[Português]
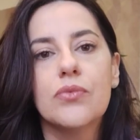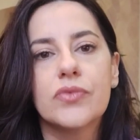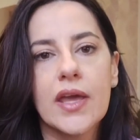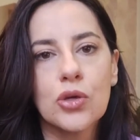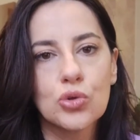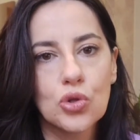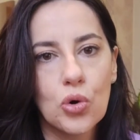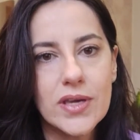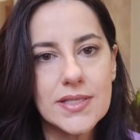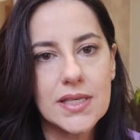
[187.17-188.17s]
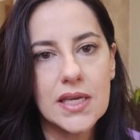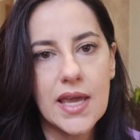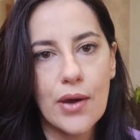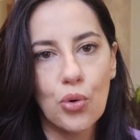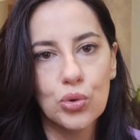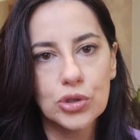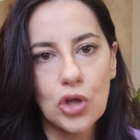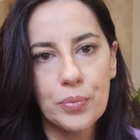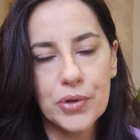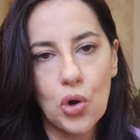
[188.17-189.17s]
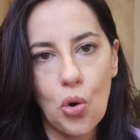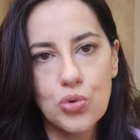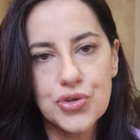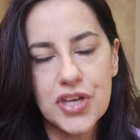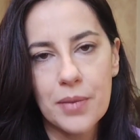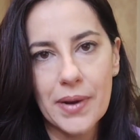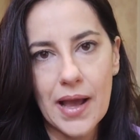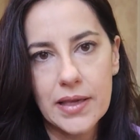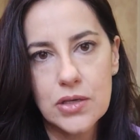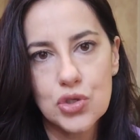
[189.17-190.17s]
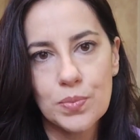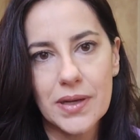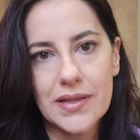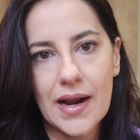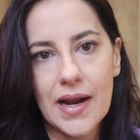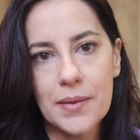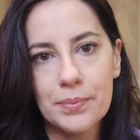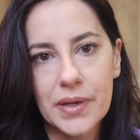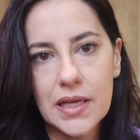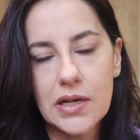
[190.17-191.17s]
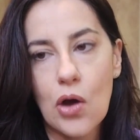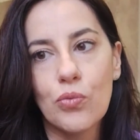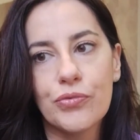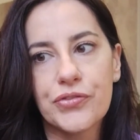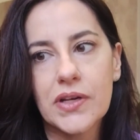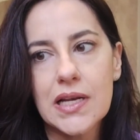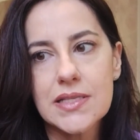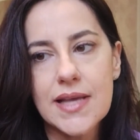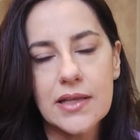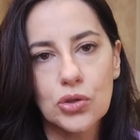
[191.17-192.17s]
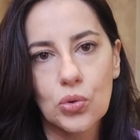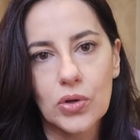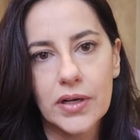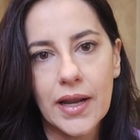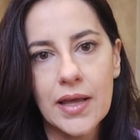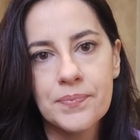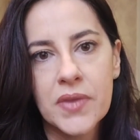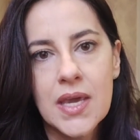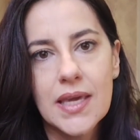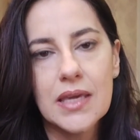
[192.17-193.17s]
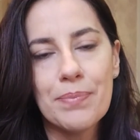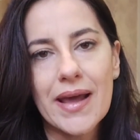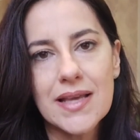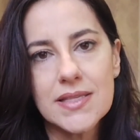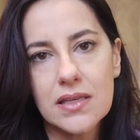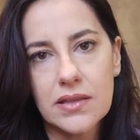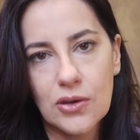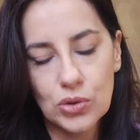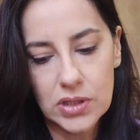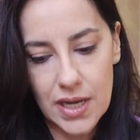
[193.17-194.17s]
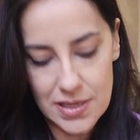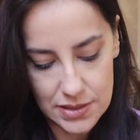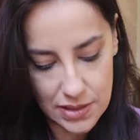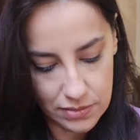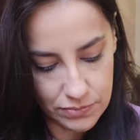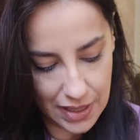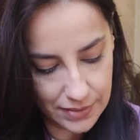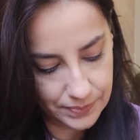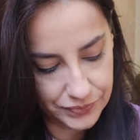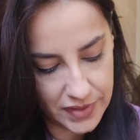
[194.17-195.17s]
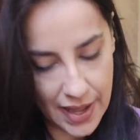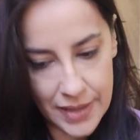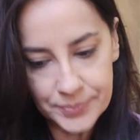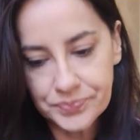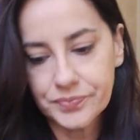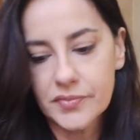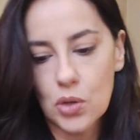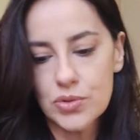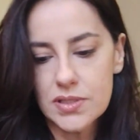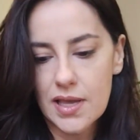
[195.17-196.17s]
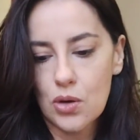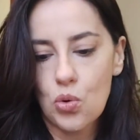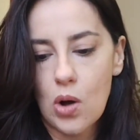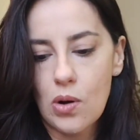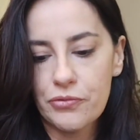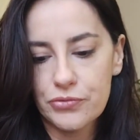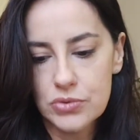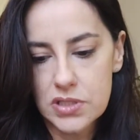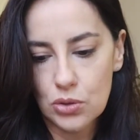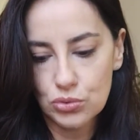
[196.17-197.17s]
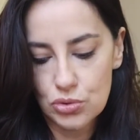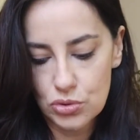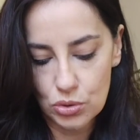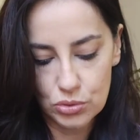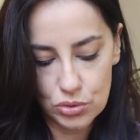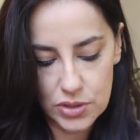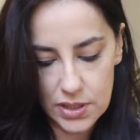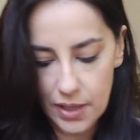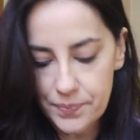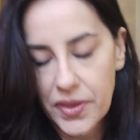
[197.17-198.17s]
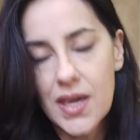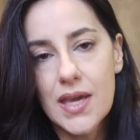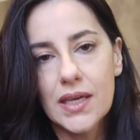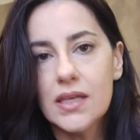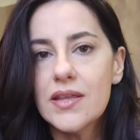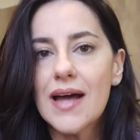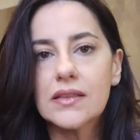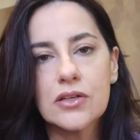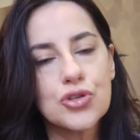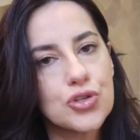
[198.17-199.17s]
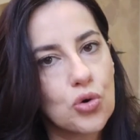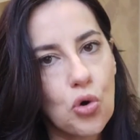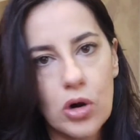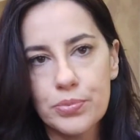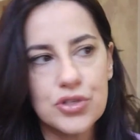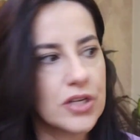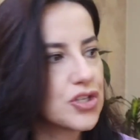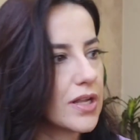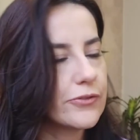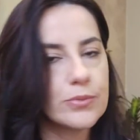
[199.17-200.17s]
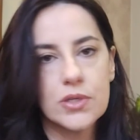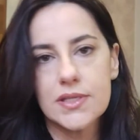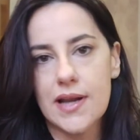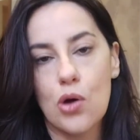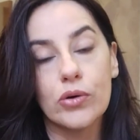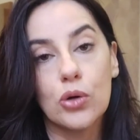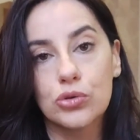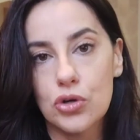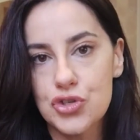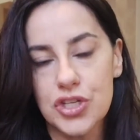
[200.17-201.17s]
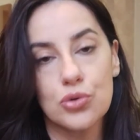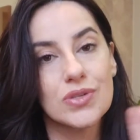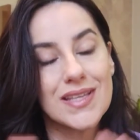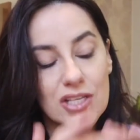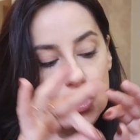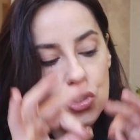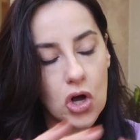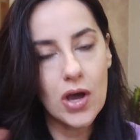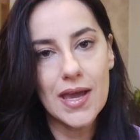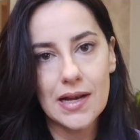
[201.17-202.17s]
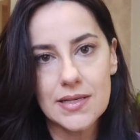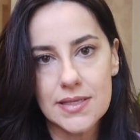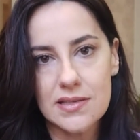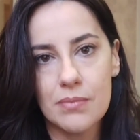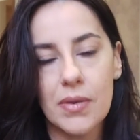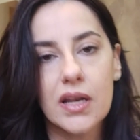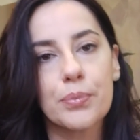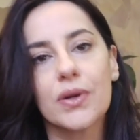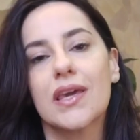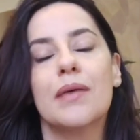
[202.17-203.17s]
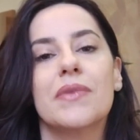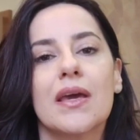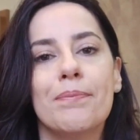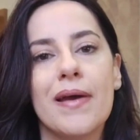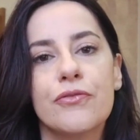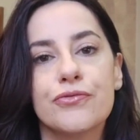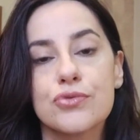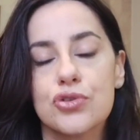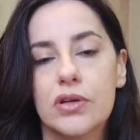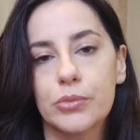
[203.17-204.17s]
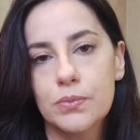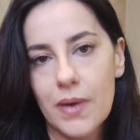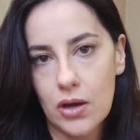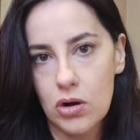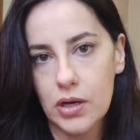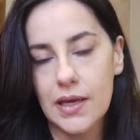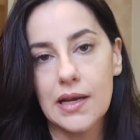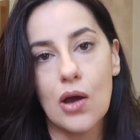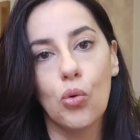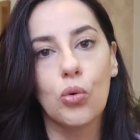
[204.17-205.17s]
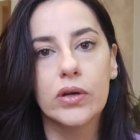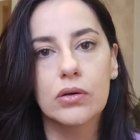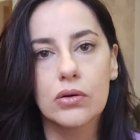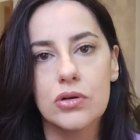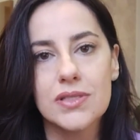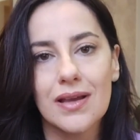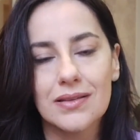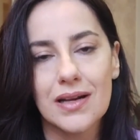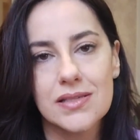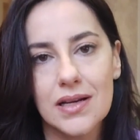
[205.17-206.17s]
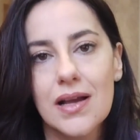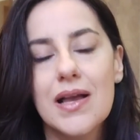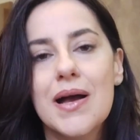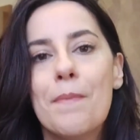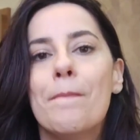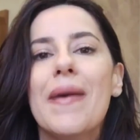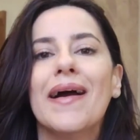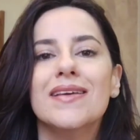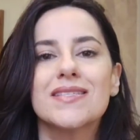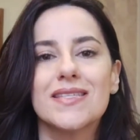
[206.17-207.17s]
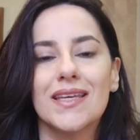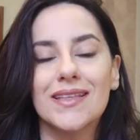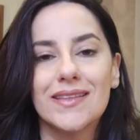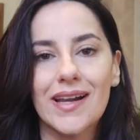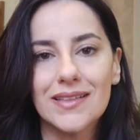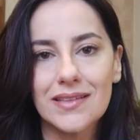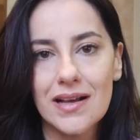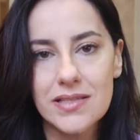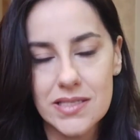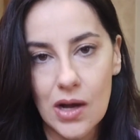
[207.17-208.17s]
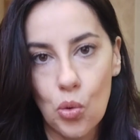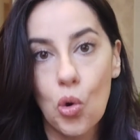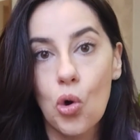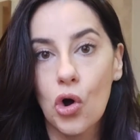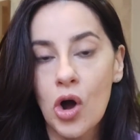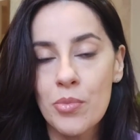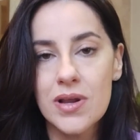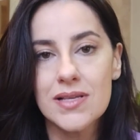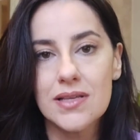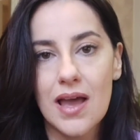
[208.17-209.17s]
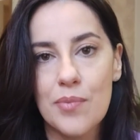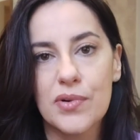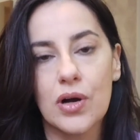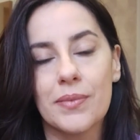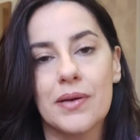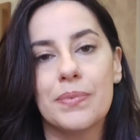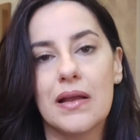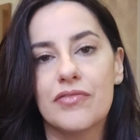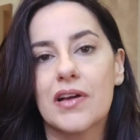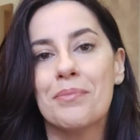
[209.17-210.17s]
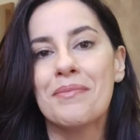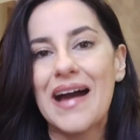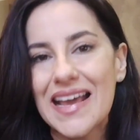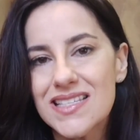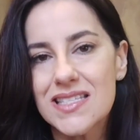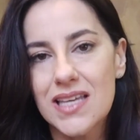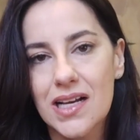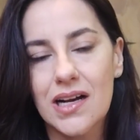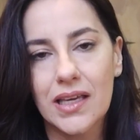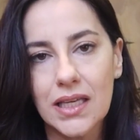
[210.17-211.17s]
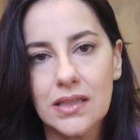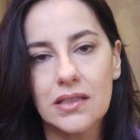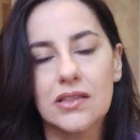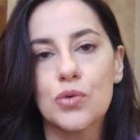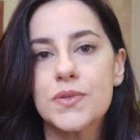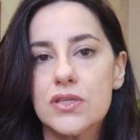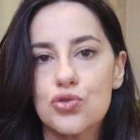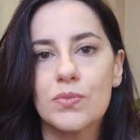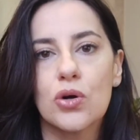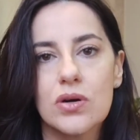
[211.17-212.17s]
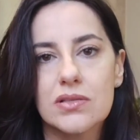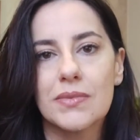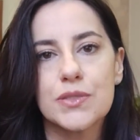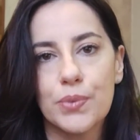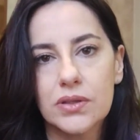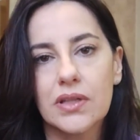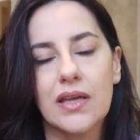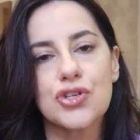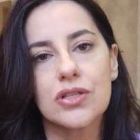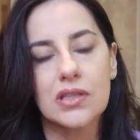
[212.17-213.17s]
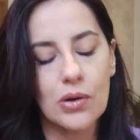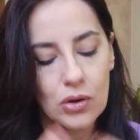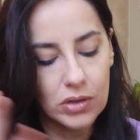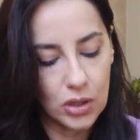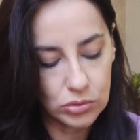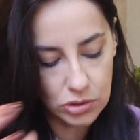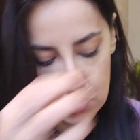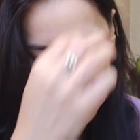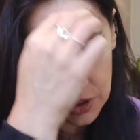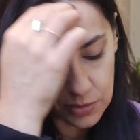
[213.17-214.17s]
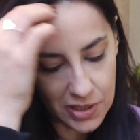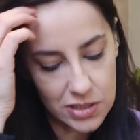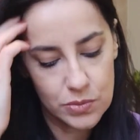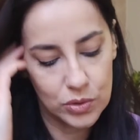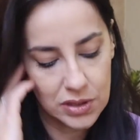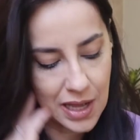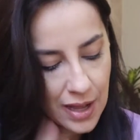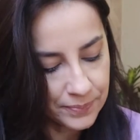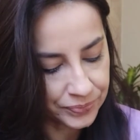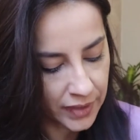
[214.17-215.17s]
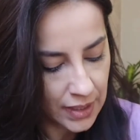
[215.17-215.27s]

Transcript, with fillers: Tem o 2, que é o top coat, que é para isso, para dar brilho, é um finalizador, né? E parece que tem o 3 também, tá? Não sei qual é a função dos outros aí. Hidratante de corpo, gente, nem vou mostrar. É o Neutrodino. Usei só ele essa semana porque a minha pele funciona muito bem com ele. É o único que consegue trazer mais hidratação. Como nessa época a minha pele fica mais seca ainda, então eu preciso de uma coisa mais potente. Então é o Neutrodino mesmo, tá?